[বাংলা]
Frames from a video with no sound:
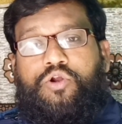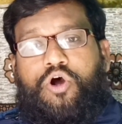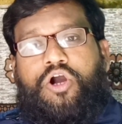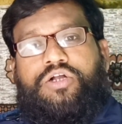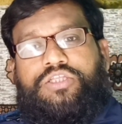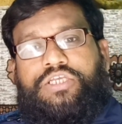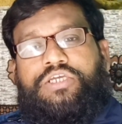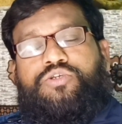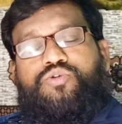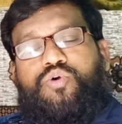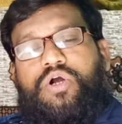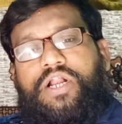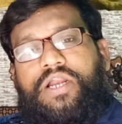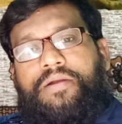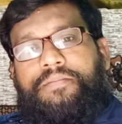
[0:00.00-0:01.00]
রক্তে
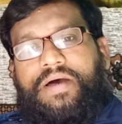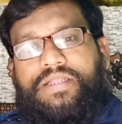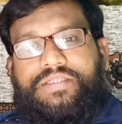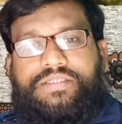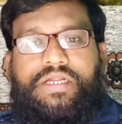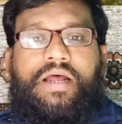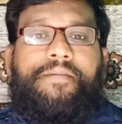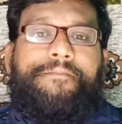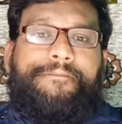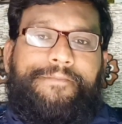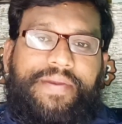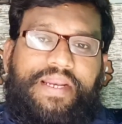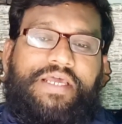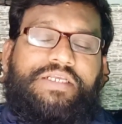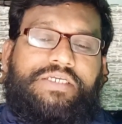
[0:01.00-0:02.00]
সুগারের মাত্রা
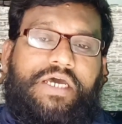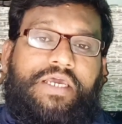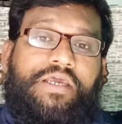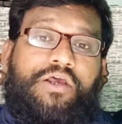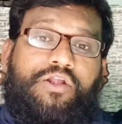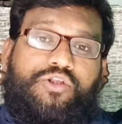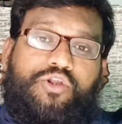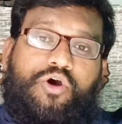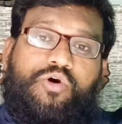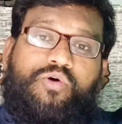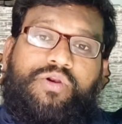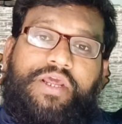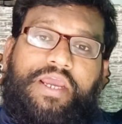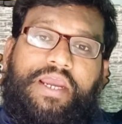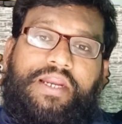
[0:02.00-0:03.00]
বেড়ে যায়
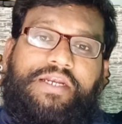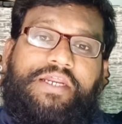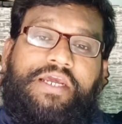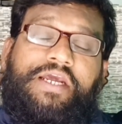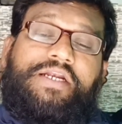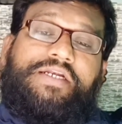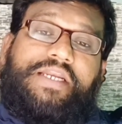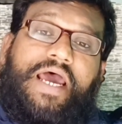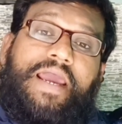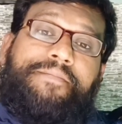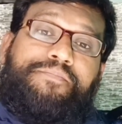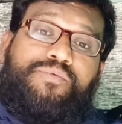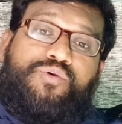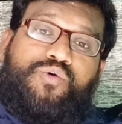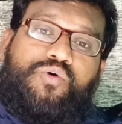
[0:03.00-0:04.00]
তখন এটি
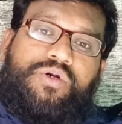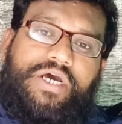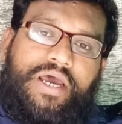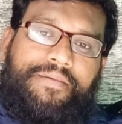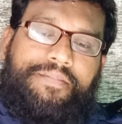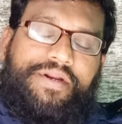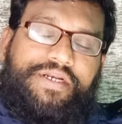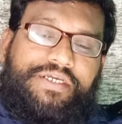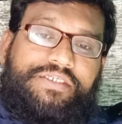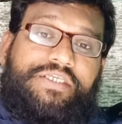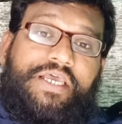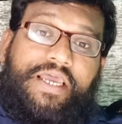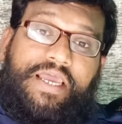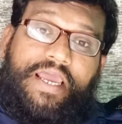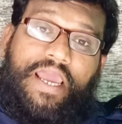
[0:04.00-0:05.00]
টাইপ টু ডায়াবেটিস
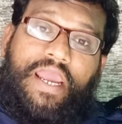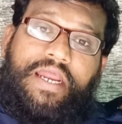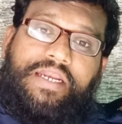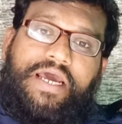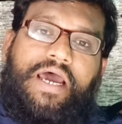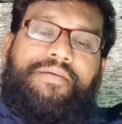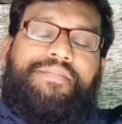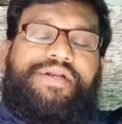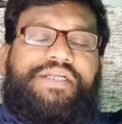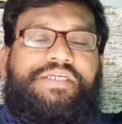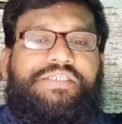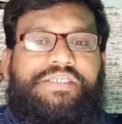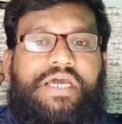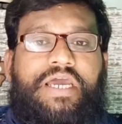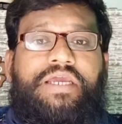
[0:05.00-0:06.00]
এই
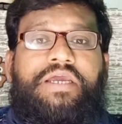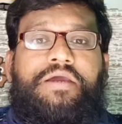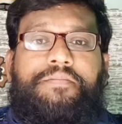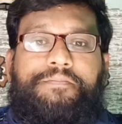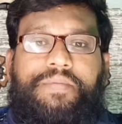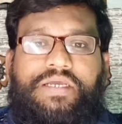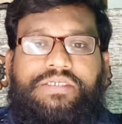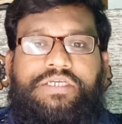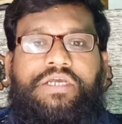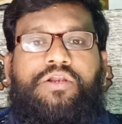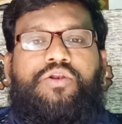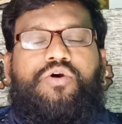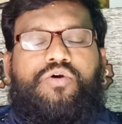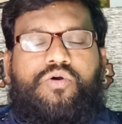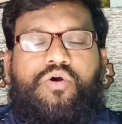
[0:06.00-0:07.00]
ডায়াবেটিসটাই বেশি
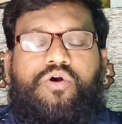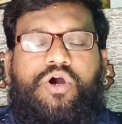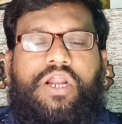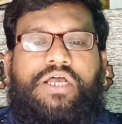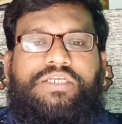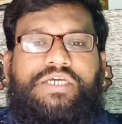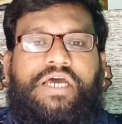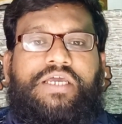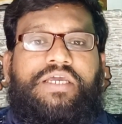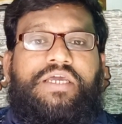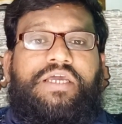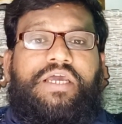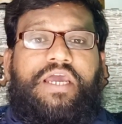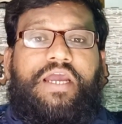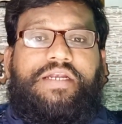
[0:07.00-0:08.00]
লক্ষ্য করা যায়
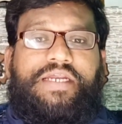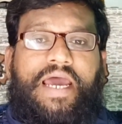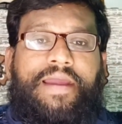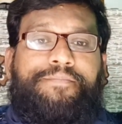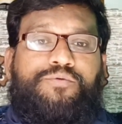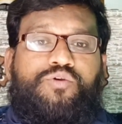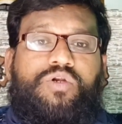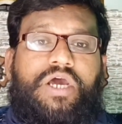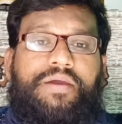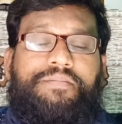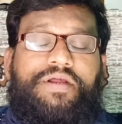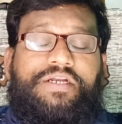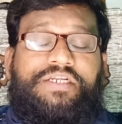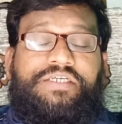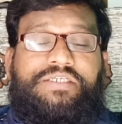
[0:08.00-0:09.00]
এই টাইপ টু
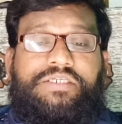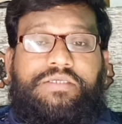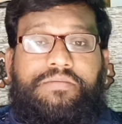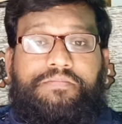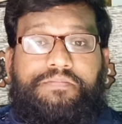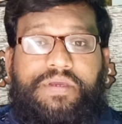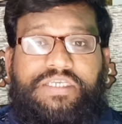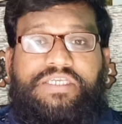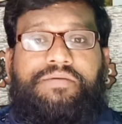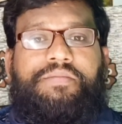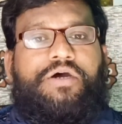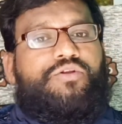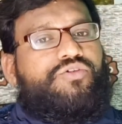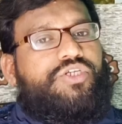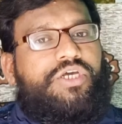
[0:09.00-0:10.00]
ডায়াবেটিস বেশি
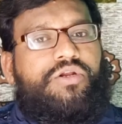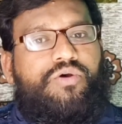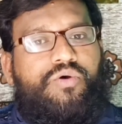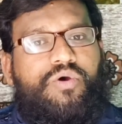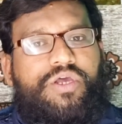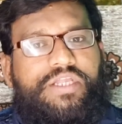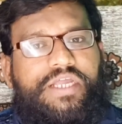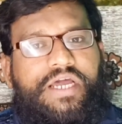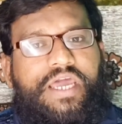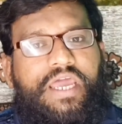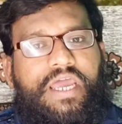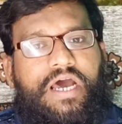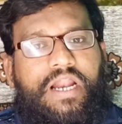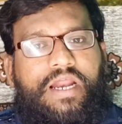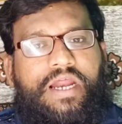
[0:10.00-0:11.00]
মানুষের হয়ে থাকে
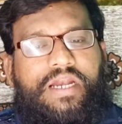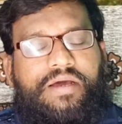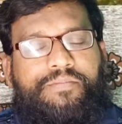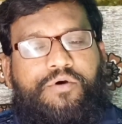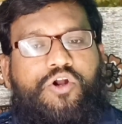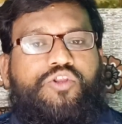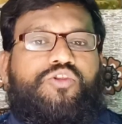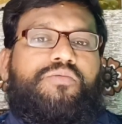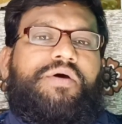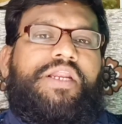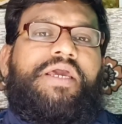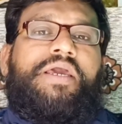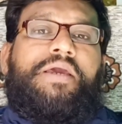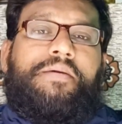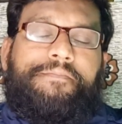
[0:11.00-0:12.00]
আর এটা
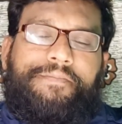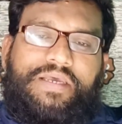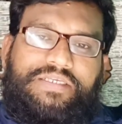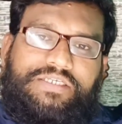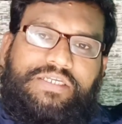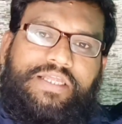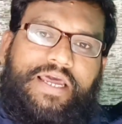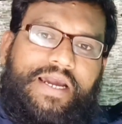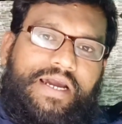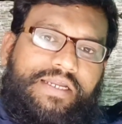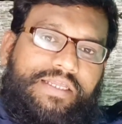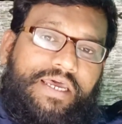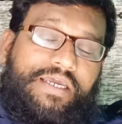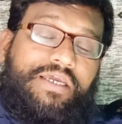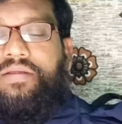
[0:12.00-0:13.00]
বর্তমানে বেশি দেখা
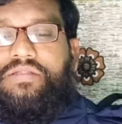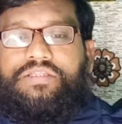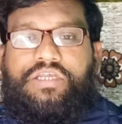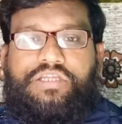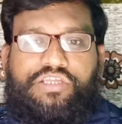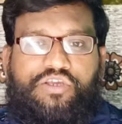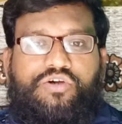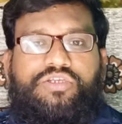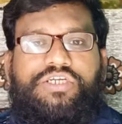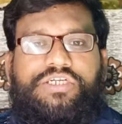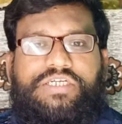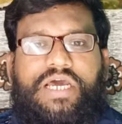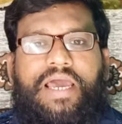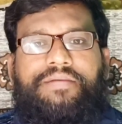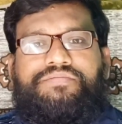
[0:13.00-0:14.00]
দেয় তৃতীয় যে
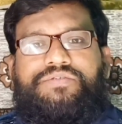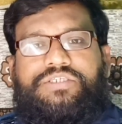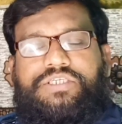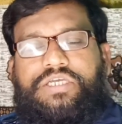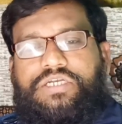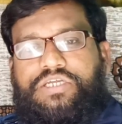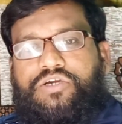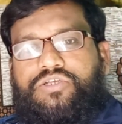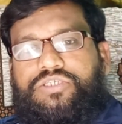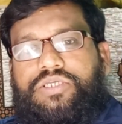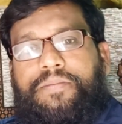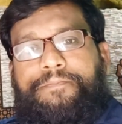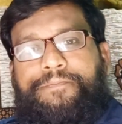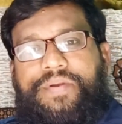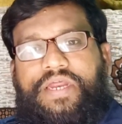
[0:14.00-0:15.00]
টাইপস সেটি
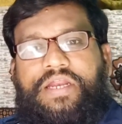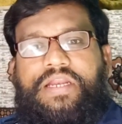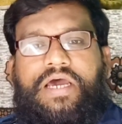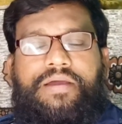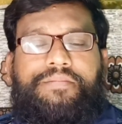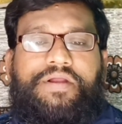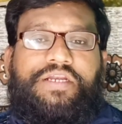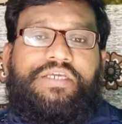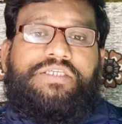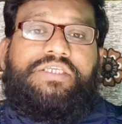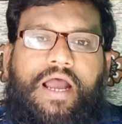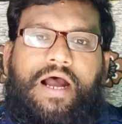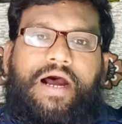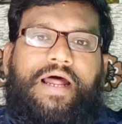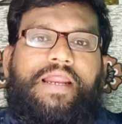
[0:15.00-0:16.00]
হচ্ছে প্রি ডায়াবেটিস
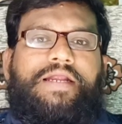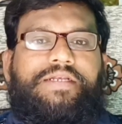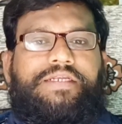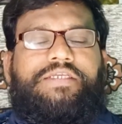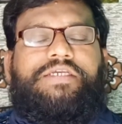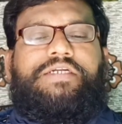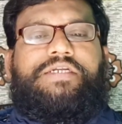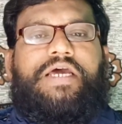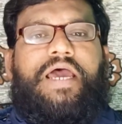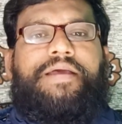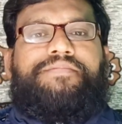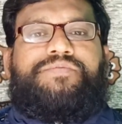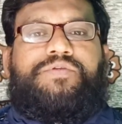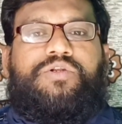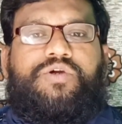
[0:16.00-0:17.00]
আরেকটি যে
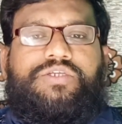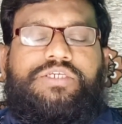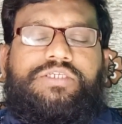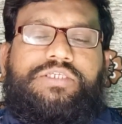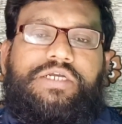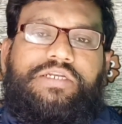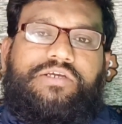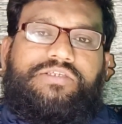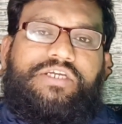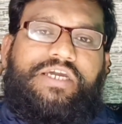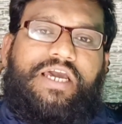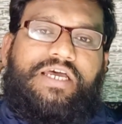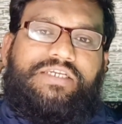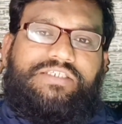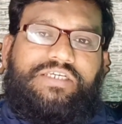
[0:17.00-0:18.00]
টাইপস রয়েছে সেটি হচ্ছে
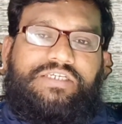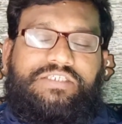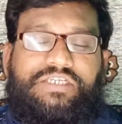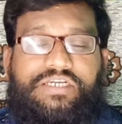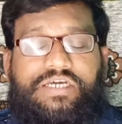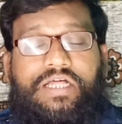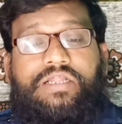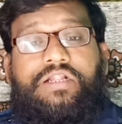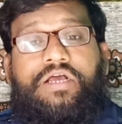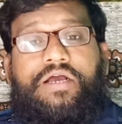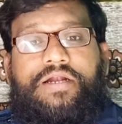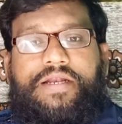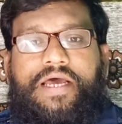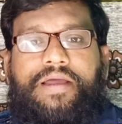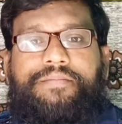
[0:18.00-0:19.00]
গ্যাস্টেস্টিনাল
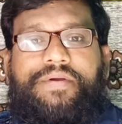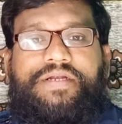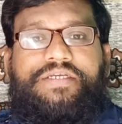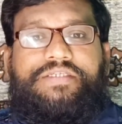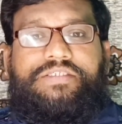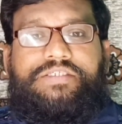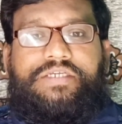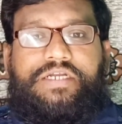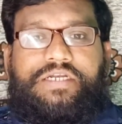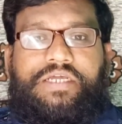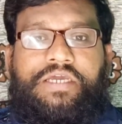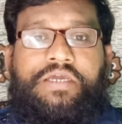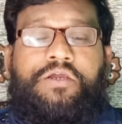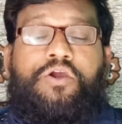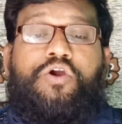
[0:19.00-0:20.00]
ডায়াবেটিস
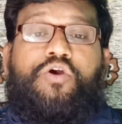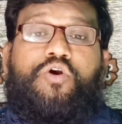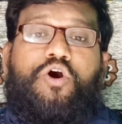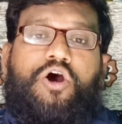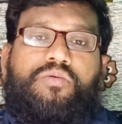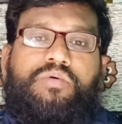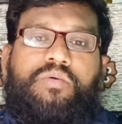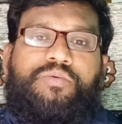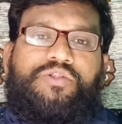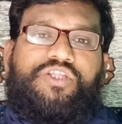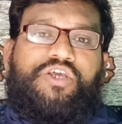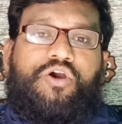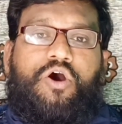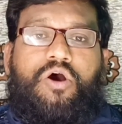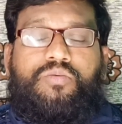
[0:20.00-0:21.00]
যেটি
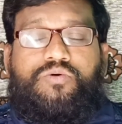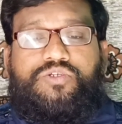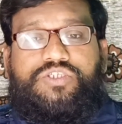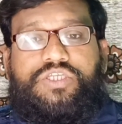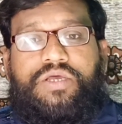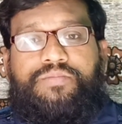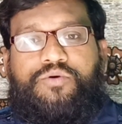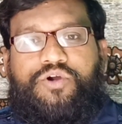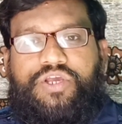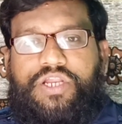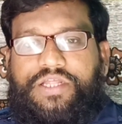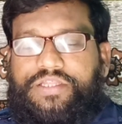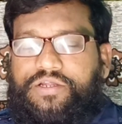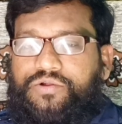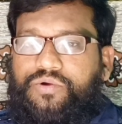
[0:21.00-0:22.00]
গর্ভবতী অবস্থায়
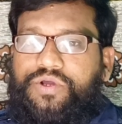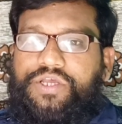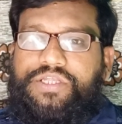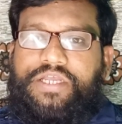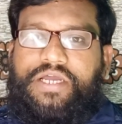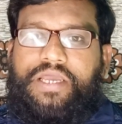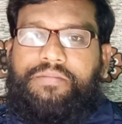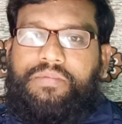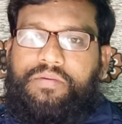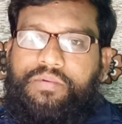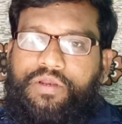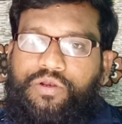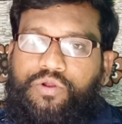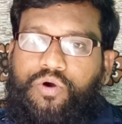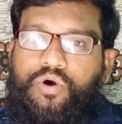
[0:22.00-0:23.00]
মহিলাদের হয়ে থাকে
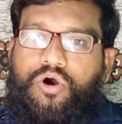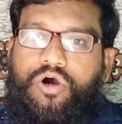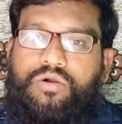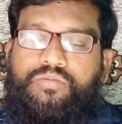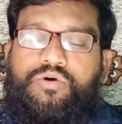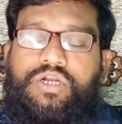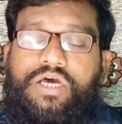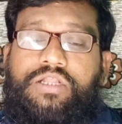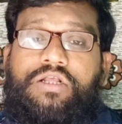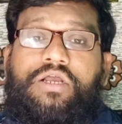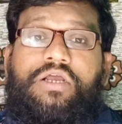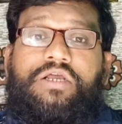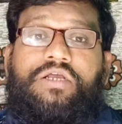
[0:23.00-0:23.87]
বিভিন্ন হরমোনাল